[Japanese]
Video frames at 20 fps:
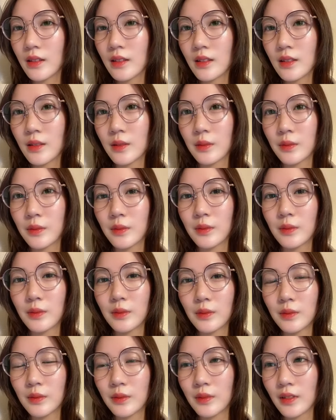そ
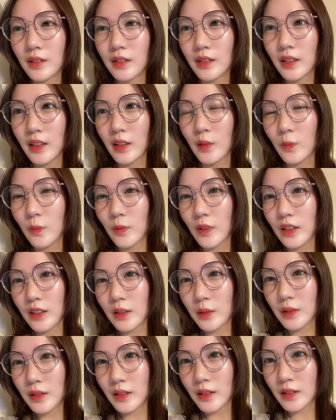ういっぱい
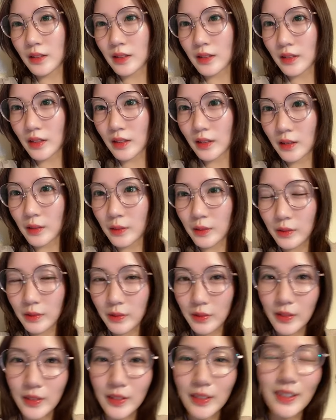お話できるこ
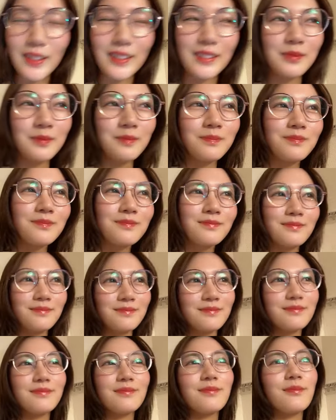とが
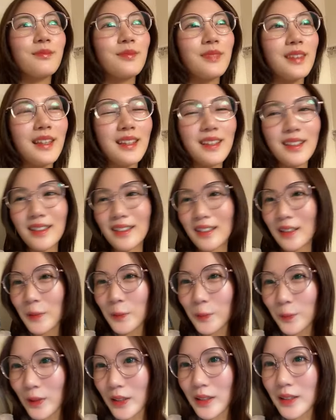ネタがいっ
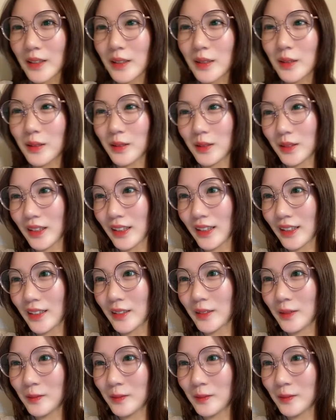ぱいあるので